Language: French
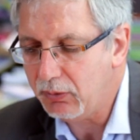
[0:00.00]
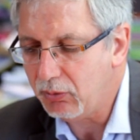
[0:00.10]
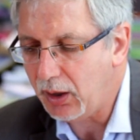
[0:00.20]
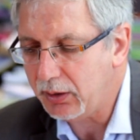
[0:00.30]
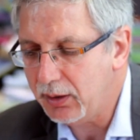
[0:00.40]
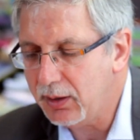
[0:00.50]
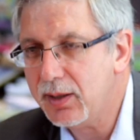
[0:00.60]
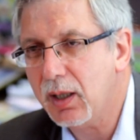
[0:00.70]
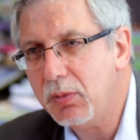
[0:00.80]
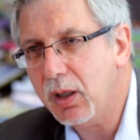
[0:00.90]
d'avoir
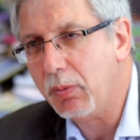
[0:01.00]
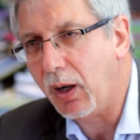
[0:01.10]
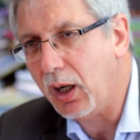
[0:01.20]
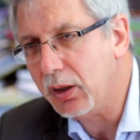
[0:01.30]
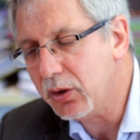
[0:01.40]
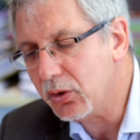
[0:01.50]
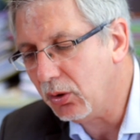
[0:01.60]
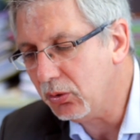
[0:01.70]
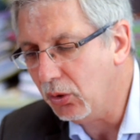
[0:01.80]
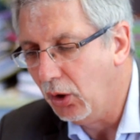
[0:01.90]
des, amis et parrains, des
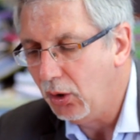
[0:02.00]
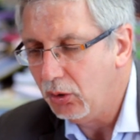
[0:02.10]
gens du,